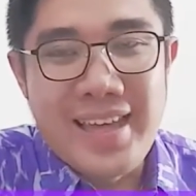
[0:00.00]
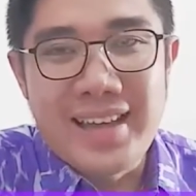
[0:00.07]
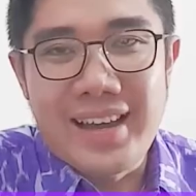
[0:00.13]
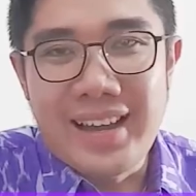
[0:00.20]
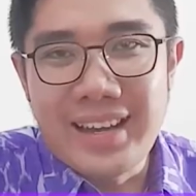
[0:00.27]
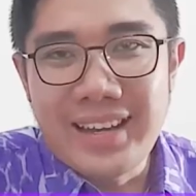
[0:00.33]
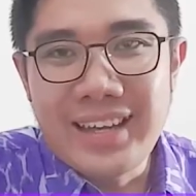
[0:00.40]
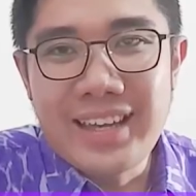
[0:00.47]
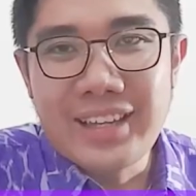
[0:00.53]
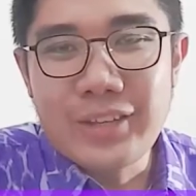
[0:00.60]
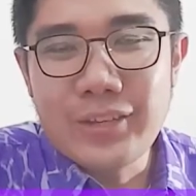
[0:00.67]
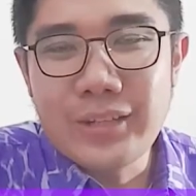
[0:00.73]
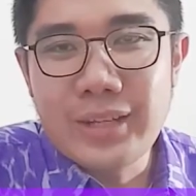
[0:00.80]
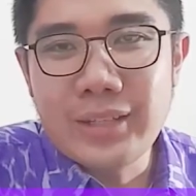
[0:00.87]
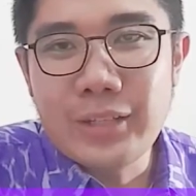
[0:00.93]
Kali ini kita
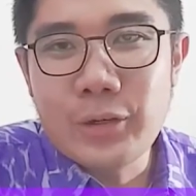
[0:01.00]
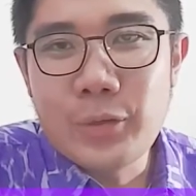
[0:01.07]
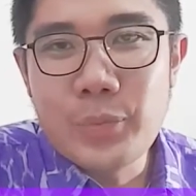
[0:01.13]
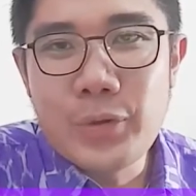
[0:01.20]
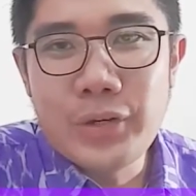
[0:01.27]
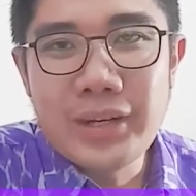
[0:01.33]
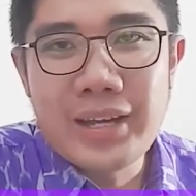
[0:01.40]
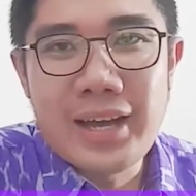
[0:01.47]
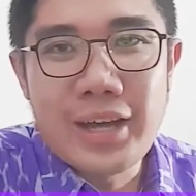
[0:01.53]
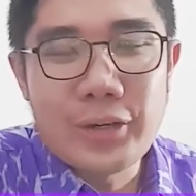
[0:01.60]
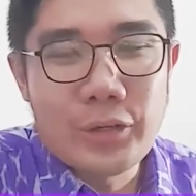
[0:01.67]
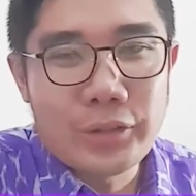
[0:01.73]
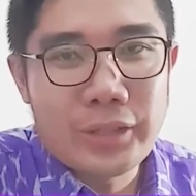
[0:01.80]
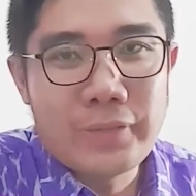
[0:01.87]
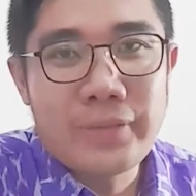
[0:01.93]
sudah terhubung dengan
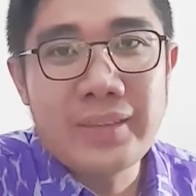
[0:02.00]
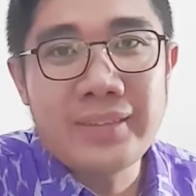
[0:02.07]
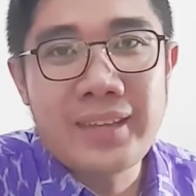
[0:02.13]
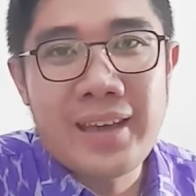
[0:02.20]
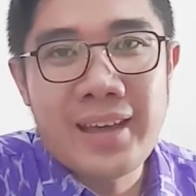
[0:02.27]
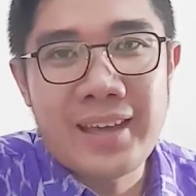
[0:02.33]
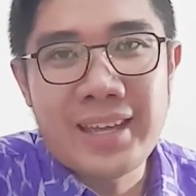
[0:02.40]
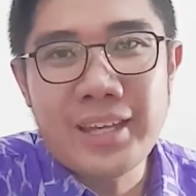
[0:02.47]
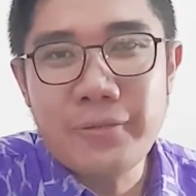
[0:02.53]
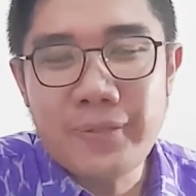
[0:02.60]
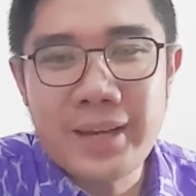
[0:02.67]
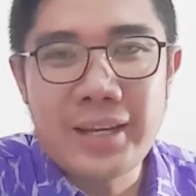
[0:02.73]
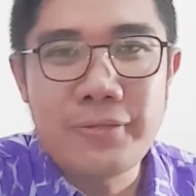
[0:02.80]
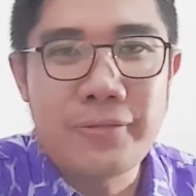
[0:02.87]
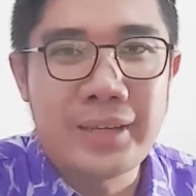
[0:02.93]
Dr. Fasiha
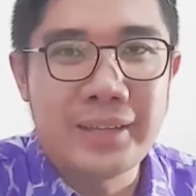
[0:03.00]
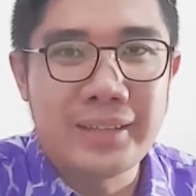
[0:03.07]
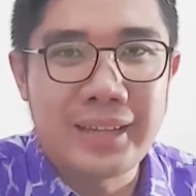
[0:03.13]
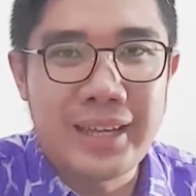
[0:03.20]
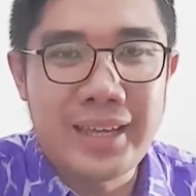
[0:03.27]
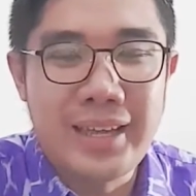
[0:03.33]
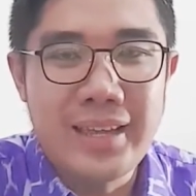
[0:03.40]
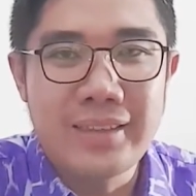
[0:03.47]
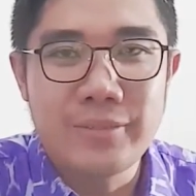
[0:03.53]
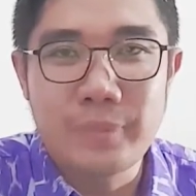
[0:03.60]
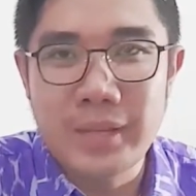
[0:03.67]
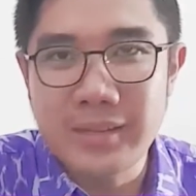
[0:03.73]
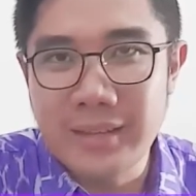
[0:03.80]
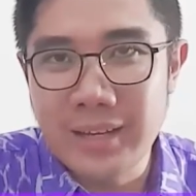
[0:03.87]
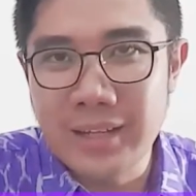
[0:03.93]
Irfani Fitri,
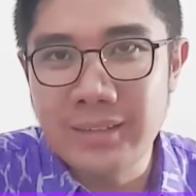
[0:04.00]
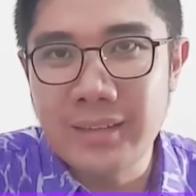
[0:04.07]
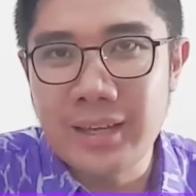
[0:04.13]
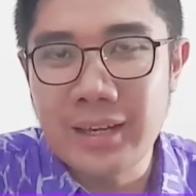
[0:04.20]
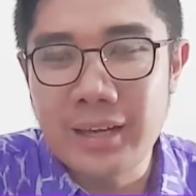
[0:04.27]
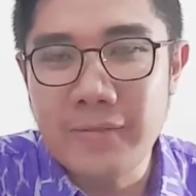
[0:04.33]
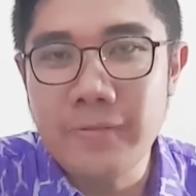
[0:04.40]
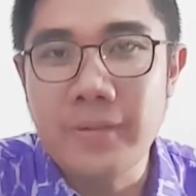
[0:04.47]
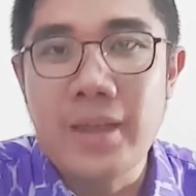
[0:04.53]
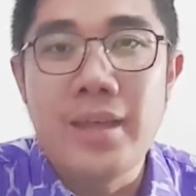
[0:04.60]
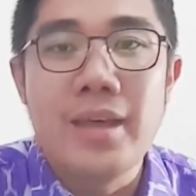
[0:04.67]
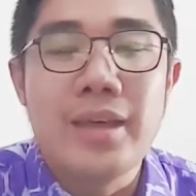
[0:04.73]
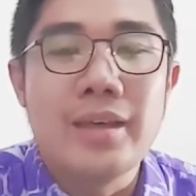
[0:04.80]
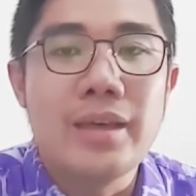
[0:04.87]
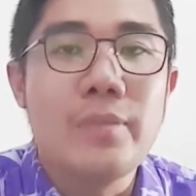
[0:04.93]
spesialis saraf,
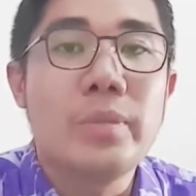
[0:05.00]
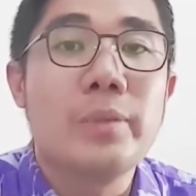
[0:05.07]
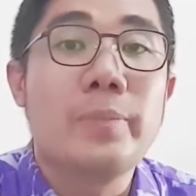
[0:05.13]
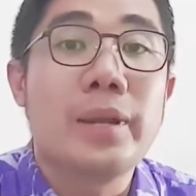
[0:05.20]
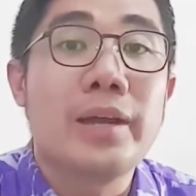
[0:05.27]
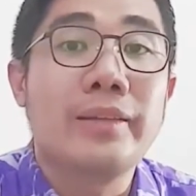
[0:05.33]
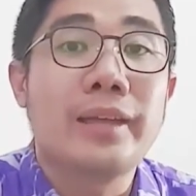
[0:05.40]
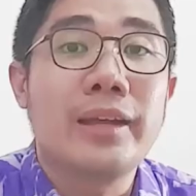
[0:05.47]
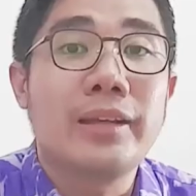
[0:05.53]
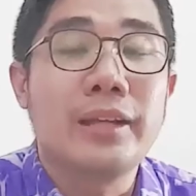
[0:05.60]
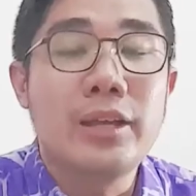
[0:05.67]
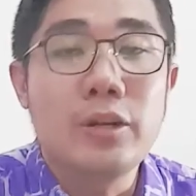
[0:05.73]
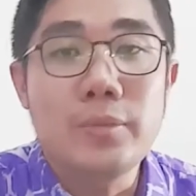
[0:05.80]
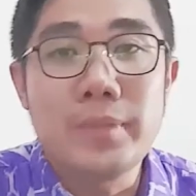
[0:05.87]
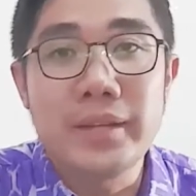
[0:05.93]
yang berpraktek
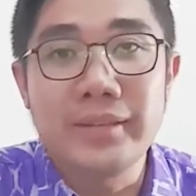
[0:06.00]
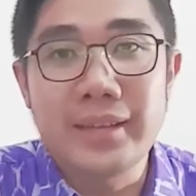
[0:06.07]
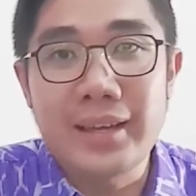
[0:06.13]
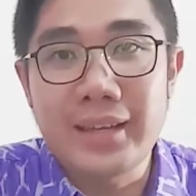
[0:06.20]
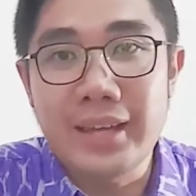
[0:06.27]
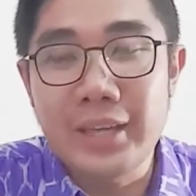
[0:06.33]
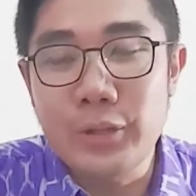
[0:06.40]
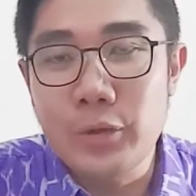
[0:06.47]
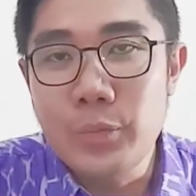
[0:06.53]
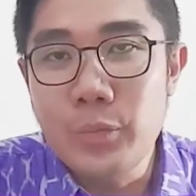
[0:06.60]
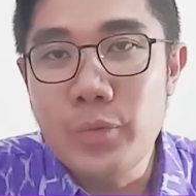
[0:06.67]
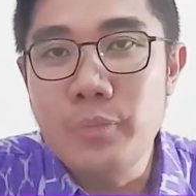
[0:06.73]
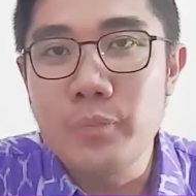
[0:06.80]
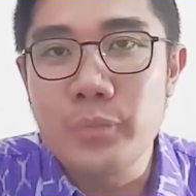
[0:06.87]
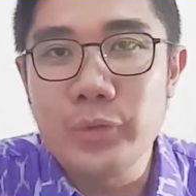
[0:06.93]
di Rumah Sakit
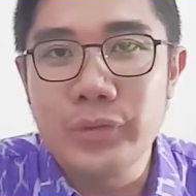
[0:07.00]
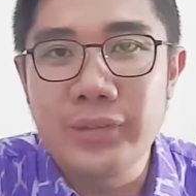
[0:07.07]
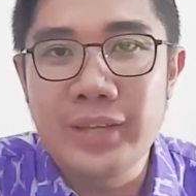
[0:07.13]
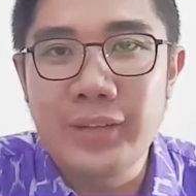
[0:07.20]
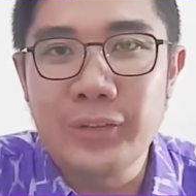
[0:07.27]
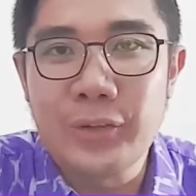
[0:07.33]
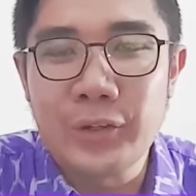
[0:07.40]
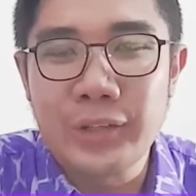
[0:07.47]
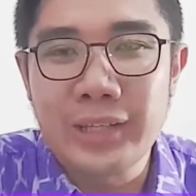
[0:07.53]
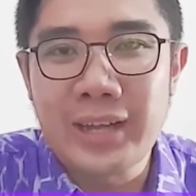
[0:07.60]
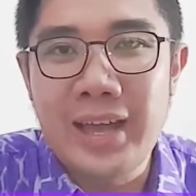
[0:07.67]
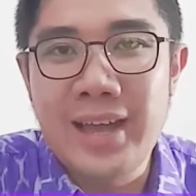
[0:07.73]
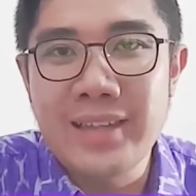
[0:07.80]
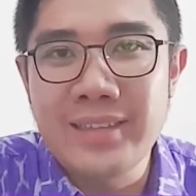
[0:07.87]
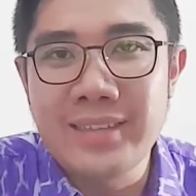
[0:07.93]
Umum Pusat Dr.
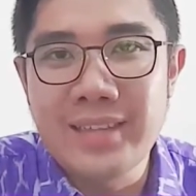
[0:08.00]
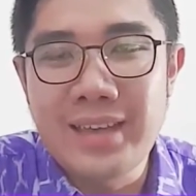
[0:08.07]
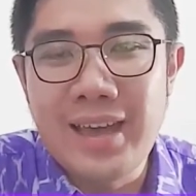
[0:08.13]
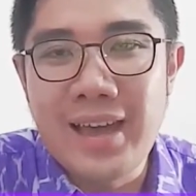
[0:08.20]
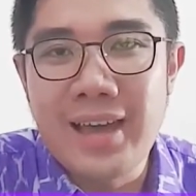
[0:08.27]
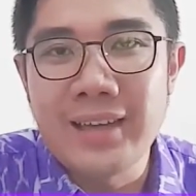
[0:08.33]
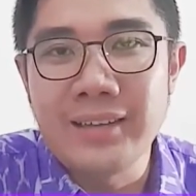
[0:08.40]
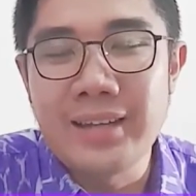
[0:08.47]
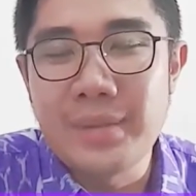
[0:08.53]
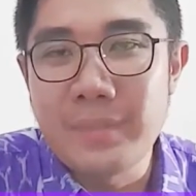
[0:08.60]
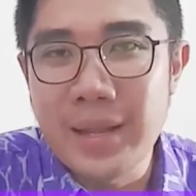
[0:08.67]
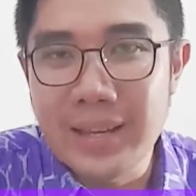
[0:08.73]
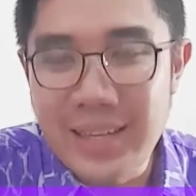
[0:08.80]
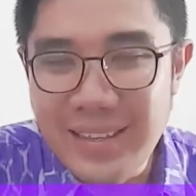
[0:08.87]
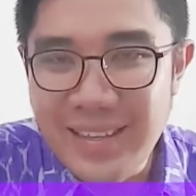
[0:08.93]
Haji
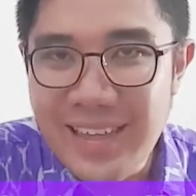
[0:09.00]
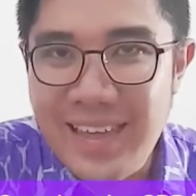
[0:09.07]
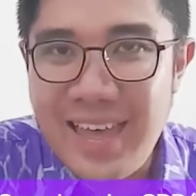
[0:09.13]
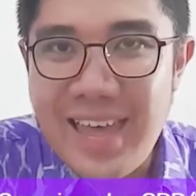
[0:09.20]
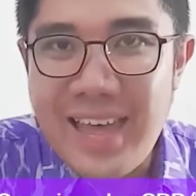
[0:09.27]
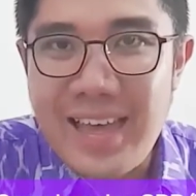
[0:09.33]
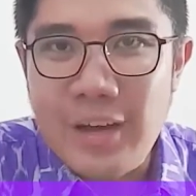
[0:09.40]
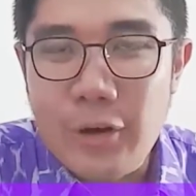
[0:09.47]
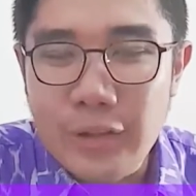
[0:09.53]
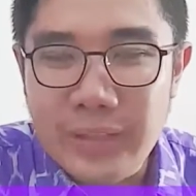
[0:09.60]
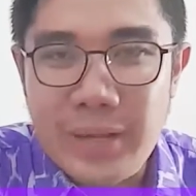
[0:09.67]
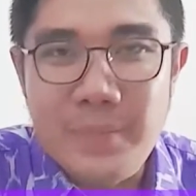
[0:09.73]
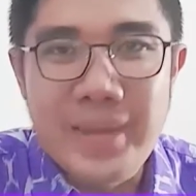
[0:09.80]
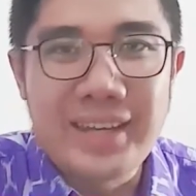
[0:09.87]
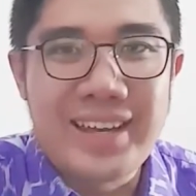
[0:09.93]
Adam Malik,
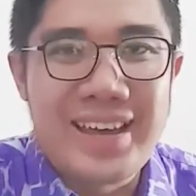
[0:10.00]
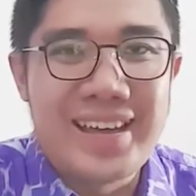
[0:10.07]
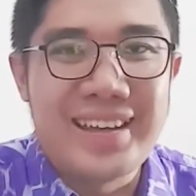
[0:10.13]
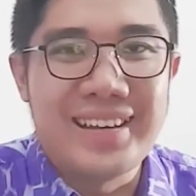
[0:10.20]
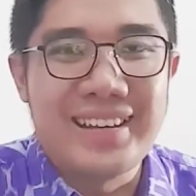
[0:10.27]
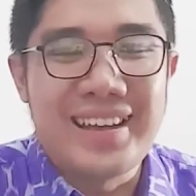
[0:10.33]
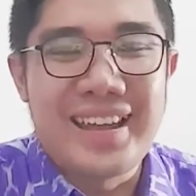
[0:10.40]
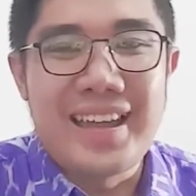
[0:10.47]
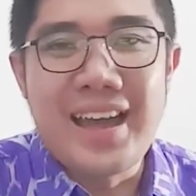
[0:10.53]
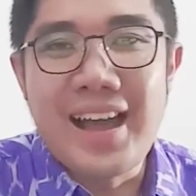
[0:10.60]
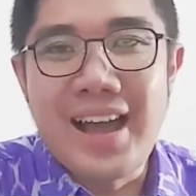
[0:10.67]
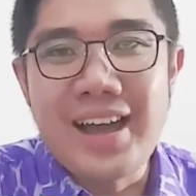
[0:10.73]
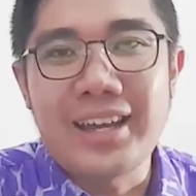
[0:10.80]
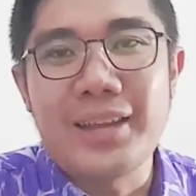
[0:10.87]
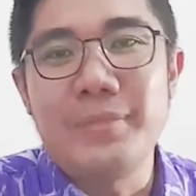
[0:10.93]
Kota Medan
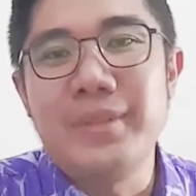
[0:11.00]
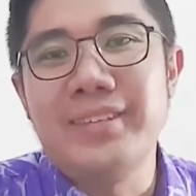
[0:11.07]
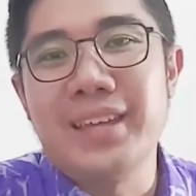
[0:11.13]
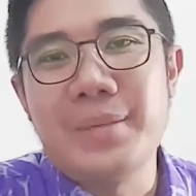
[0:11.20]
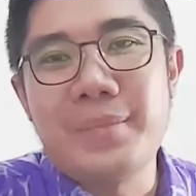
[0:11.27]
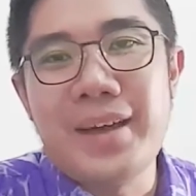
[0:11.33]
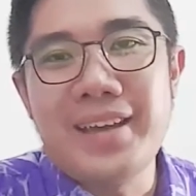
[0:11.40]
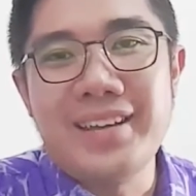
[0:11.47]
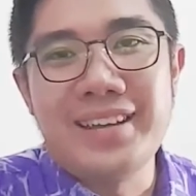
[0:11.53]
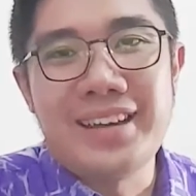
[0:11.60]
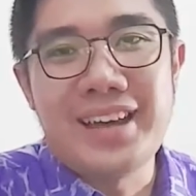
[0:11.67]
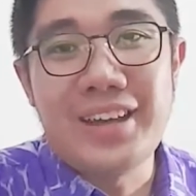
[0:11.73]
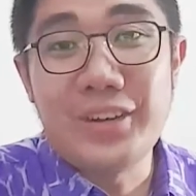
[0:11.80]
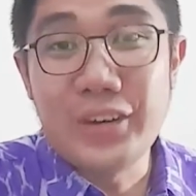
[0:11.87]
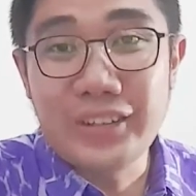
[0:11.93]
yang akrab disapa
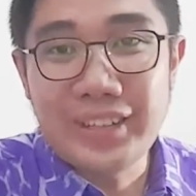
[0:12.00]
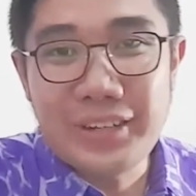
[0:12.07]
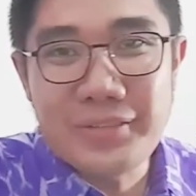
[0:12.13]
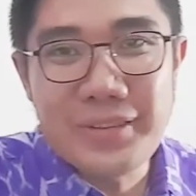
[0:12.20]
dengan Dr.